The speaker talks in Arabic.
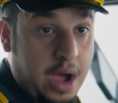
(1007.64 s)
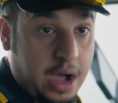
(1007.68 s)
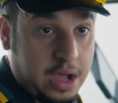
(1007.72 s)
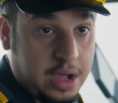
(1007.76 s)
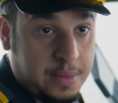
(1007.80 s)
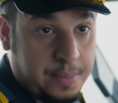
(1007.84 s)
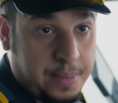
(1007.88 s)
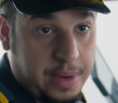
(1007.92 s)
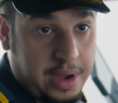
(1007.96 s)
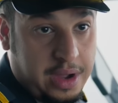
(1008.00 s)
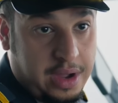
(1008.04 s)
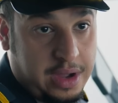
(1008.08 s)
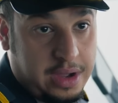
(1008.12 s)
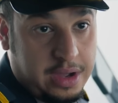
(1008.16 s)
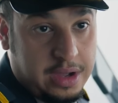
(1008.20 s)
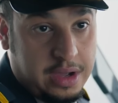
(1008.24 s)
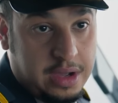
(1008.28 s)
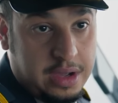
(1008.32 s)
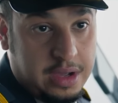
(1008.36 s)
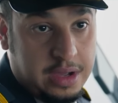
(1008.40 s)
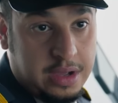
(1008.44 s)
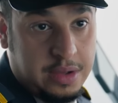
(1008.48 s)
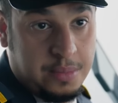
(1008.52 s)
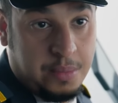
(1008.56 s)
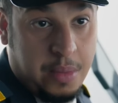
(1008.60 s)
اقبع
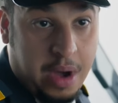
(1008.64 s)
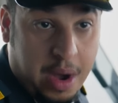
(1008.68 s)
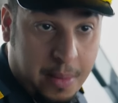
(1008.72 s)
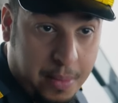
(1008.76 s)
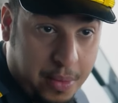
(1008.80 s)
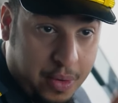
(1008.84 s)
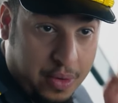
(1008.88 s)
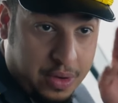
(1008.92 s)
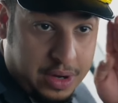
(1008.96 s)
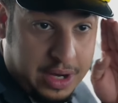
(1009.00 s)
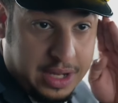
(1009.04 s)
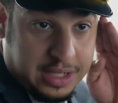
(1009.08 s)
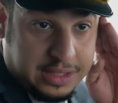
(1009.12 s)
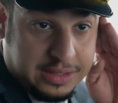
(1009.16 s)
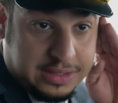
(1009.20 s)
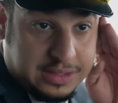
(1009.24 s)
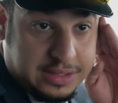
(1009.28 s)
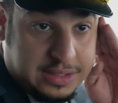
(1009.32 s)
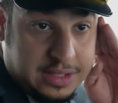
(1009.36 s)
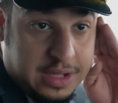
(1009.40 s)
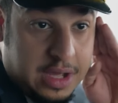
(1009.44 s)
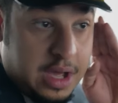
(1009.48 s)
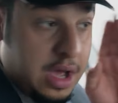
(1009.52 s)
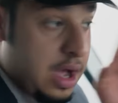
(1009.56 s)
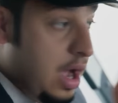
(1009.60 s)
مهبول
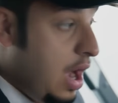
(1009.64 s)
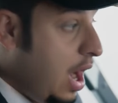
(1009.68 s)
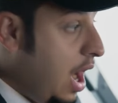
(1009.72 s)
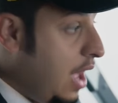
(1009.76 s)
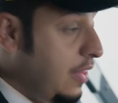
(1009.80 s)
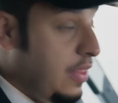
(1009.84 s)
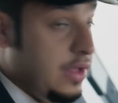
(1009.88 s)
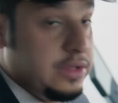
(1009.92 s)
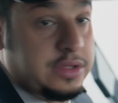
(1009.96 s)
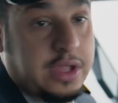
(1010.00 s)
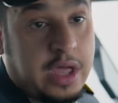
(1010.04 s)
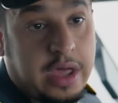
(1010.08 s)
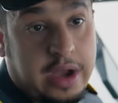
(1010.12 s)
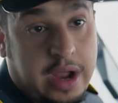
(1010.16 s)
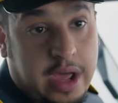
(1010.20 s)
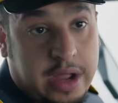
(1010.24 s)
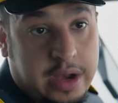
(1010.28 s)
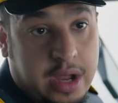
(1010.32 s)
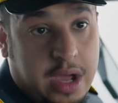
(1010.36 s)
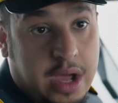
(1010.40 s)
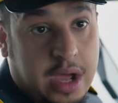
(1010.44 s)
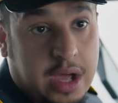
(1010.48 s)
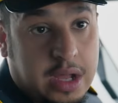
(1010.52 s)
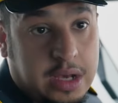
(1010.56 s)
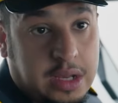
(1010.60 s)
انت هذا
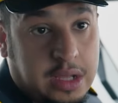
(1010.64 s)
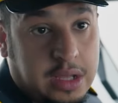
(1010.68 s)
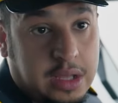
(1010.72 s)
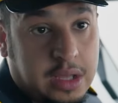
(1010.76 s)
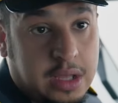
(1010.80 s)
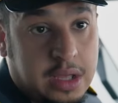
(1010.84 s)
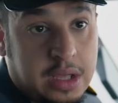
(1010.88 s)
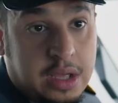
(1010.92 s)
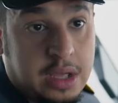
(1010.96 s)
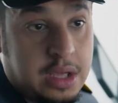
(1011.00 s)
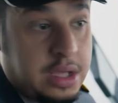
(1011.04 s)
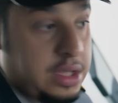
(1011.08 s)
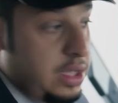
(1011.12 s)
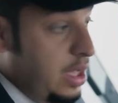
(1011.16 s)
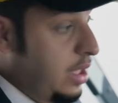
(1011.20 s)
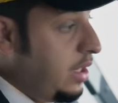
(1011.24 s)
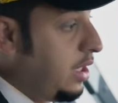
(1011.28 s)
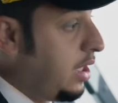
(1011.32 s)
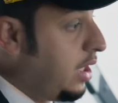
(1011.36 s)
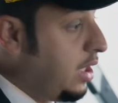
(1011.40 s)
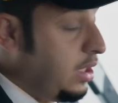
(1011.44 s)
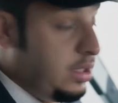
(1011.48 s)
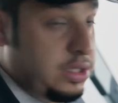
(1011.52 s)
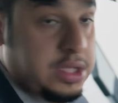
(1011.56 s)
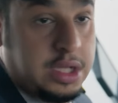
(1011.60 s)
طيران الي
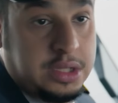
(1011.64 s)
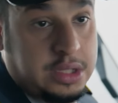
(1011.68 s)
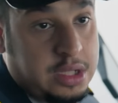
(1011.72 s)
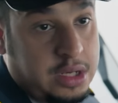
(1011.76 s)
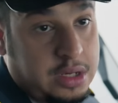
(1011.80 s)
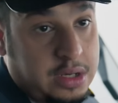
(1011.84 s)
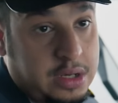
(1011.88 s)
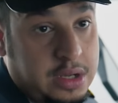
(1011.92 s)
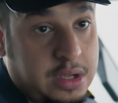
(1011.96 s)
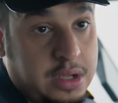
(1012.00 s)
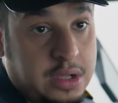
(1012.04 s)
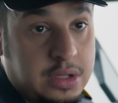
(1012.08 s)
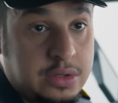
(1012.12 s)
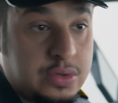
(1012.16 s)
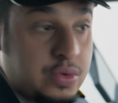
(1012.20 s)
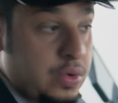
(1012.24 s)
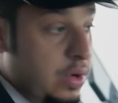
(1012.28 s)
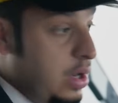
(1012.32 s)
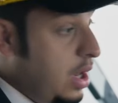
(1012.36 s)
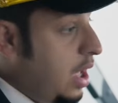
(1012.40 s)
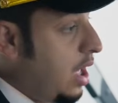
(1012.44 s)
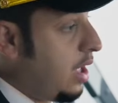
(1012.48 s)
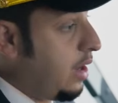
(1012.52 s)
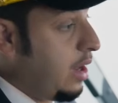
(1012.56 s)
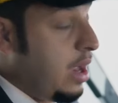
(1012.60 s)
يعني هي تدل
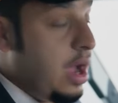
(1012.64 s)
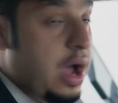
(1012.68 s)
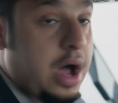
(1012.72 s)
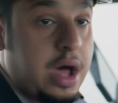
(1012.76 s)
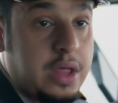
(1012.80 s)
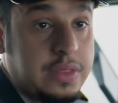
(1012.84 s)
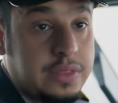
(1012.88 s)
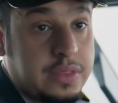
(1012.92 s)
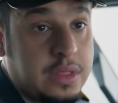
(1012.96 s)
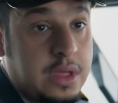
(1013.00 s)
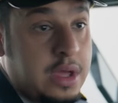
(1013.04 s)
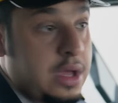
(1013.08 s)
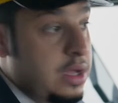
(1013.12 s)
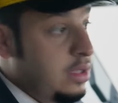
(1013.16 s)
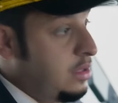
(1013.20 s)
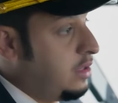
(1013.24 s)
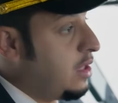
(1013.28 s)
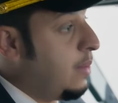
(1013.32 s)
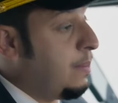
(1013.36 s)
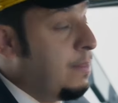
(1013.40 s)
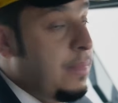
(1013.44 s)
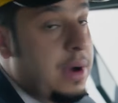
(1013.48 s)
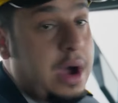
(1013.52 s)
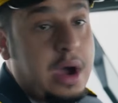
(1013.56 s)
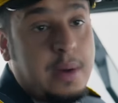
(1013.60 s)
تقول لها رياض
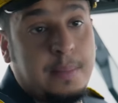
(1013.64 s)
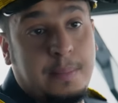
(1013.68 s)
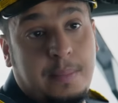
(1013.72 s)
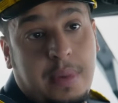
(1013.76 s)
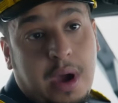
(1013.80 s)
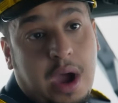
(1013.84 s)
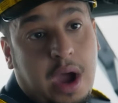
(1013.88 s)
دمام